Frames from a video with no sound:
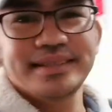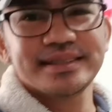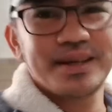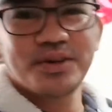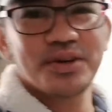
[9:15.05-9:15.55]

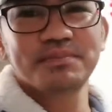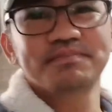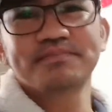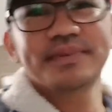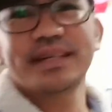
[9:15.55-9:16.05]
Sa
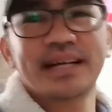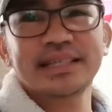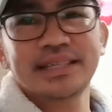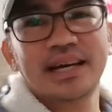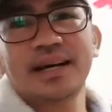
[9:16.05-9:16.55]
loob,
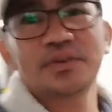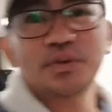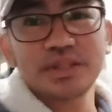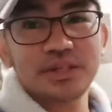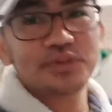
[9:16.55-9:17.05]
at uh, ah,
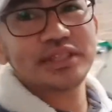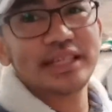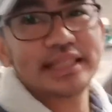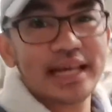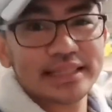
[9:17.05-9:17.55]

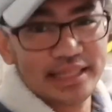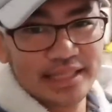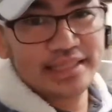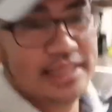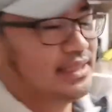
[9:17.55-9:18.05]
unti-untiin nating
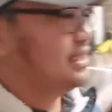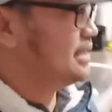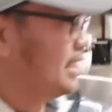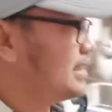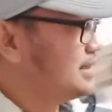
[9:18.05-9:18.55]
linisin
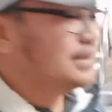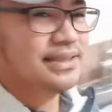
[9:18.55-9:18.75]
yan.